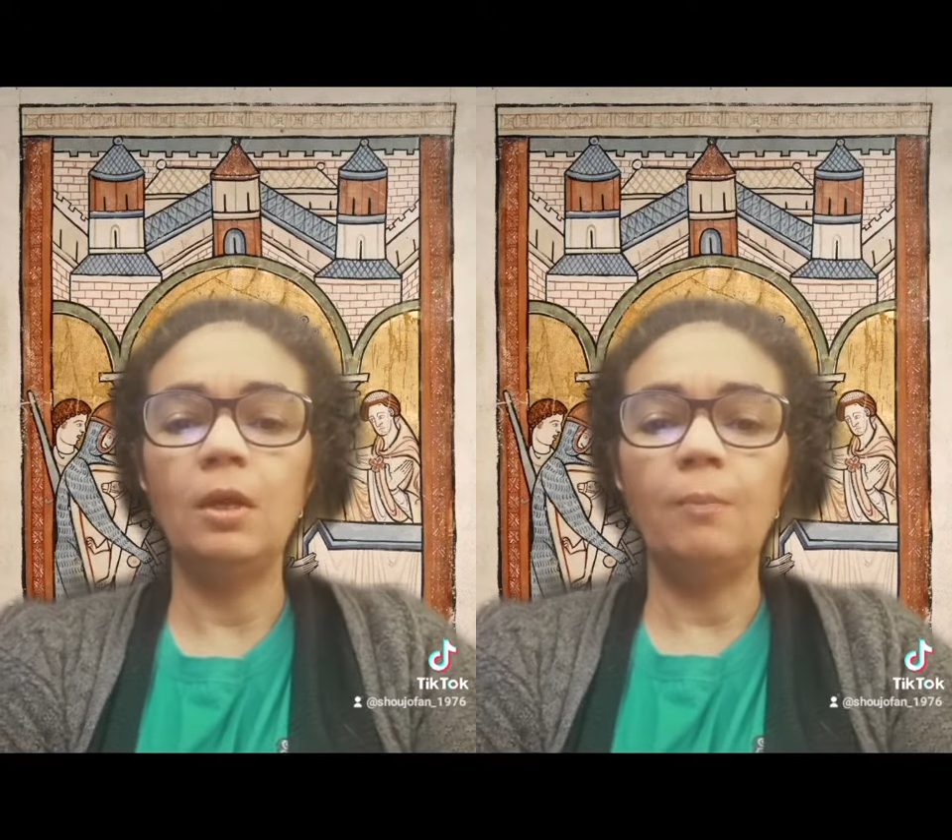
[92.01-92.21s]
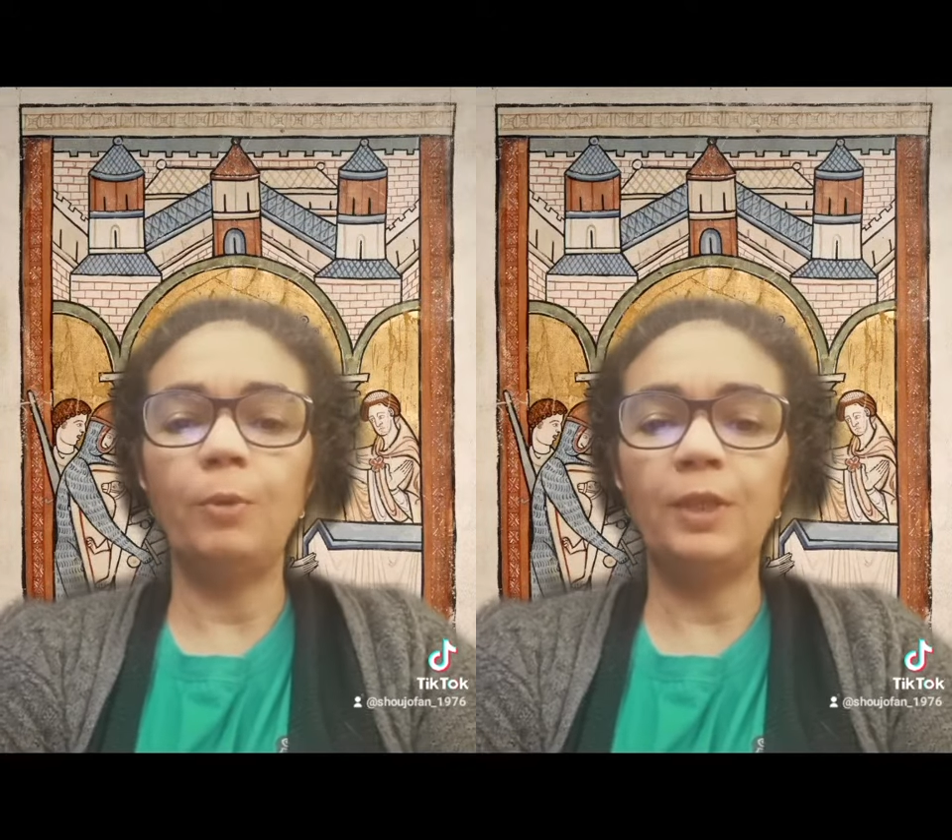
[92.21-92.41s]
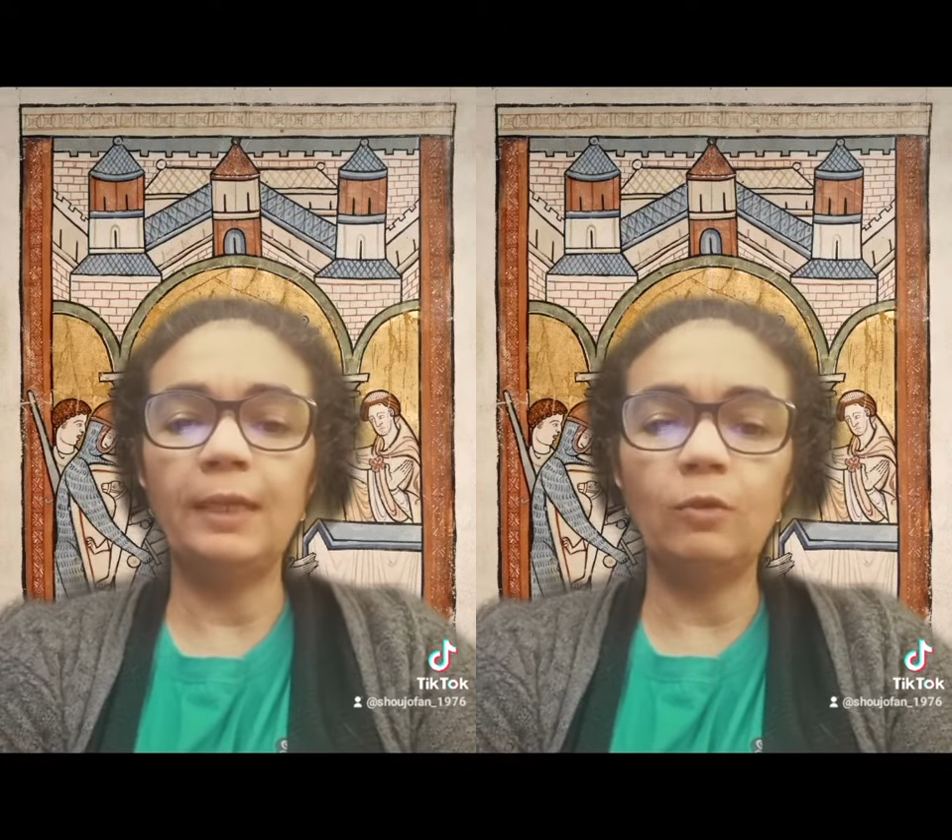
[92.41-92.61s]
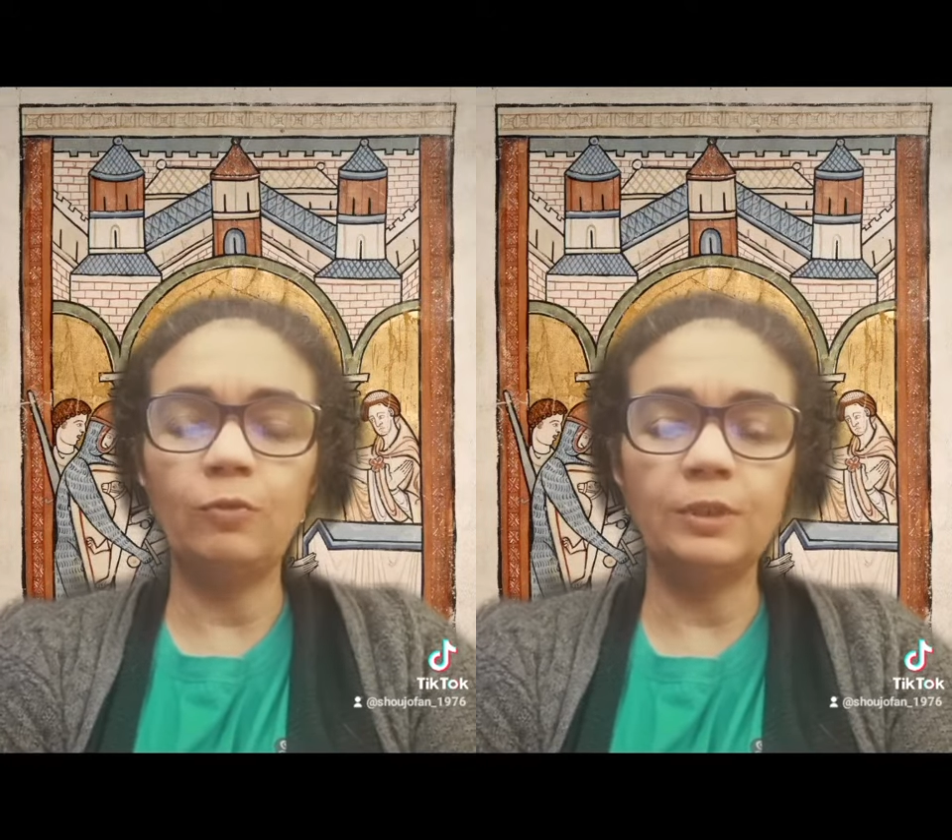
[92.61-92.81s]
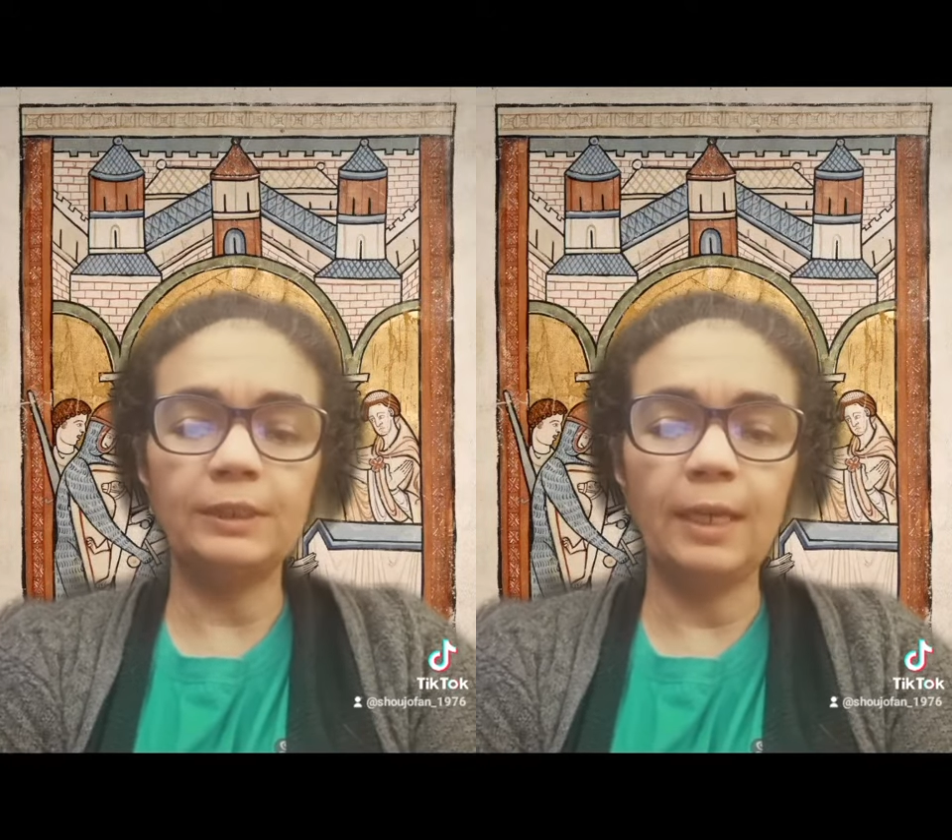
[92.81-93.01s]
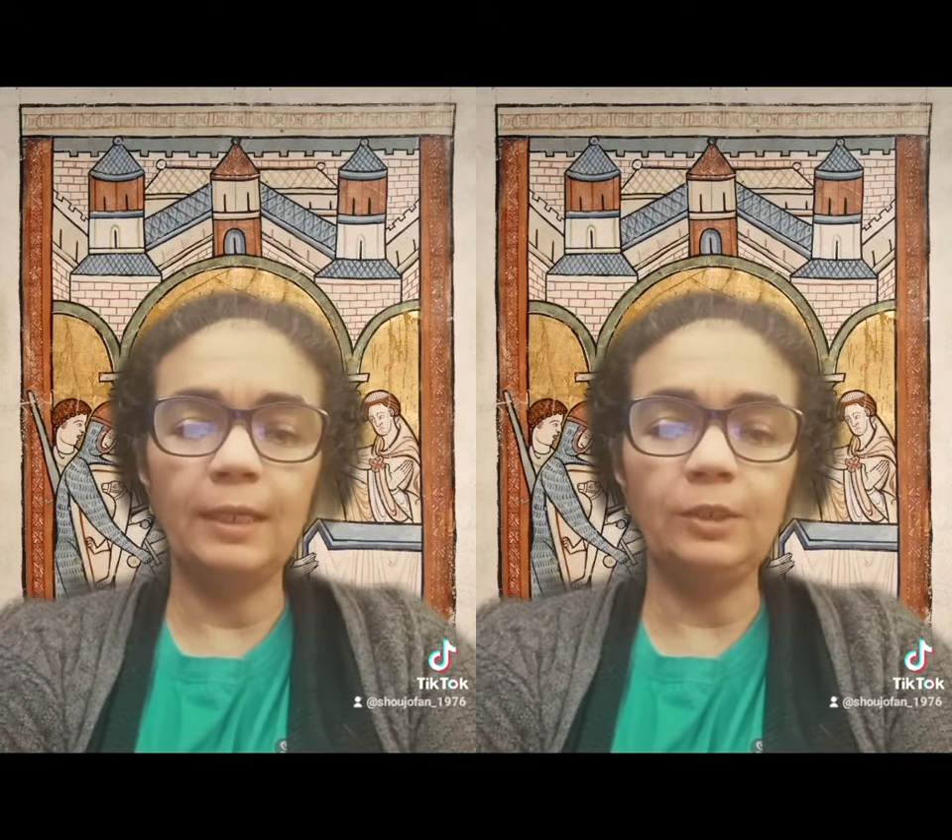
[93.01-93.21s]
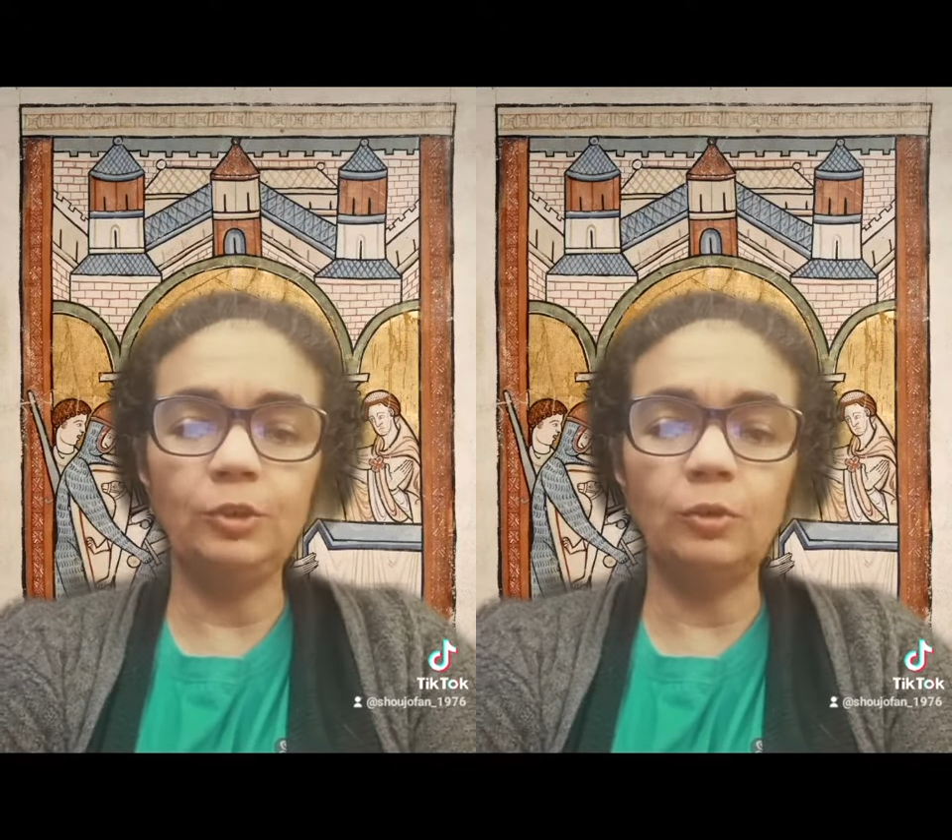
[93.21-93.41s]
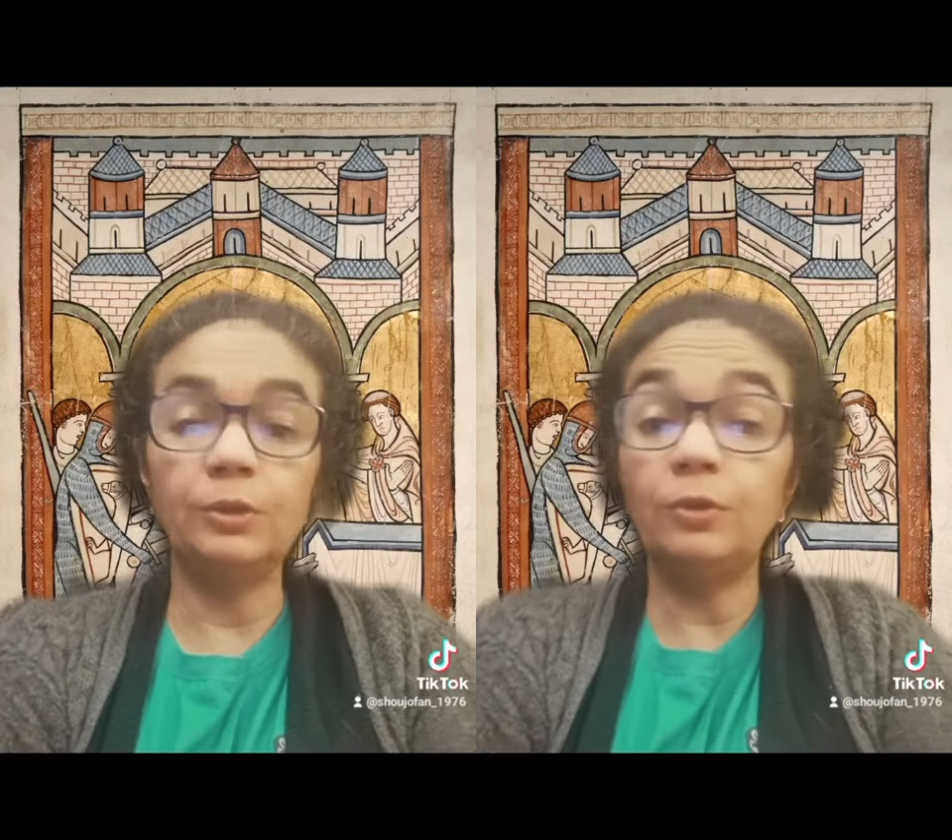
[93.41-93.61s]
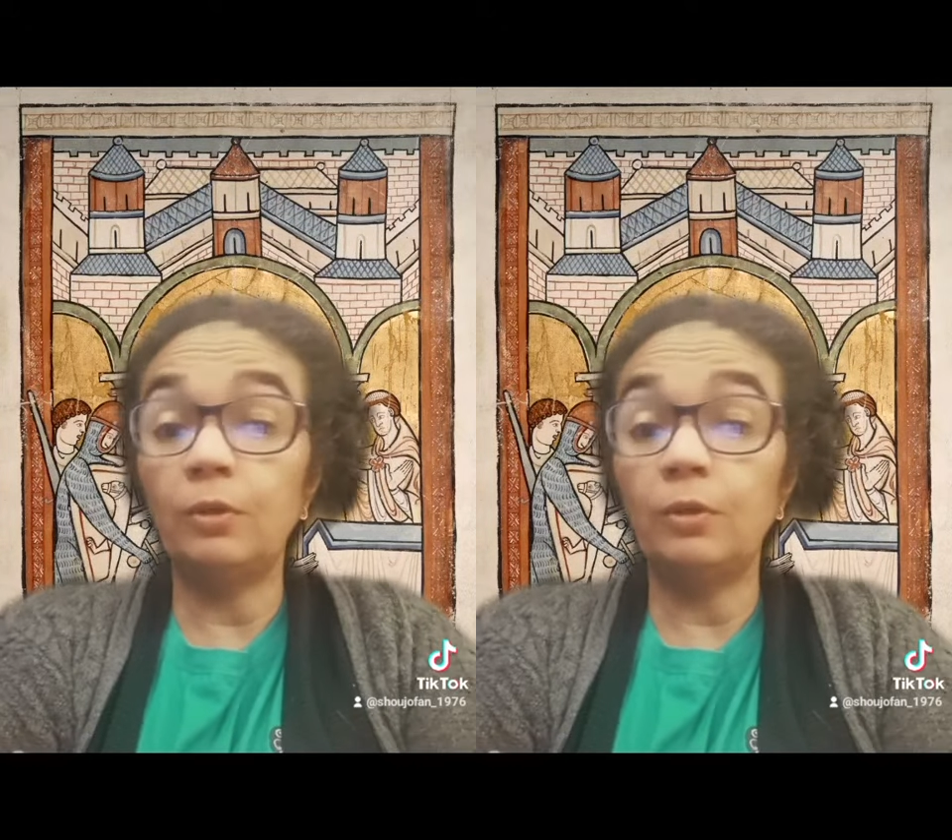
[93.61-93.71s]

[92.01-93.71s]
poder que não fosse religioso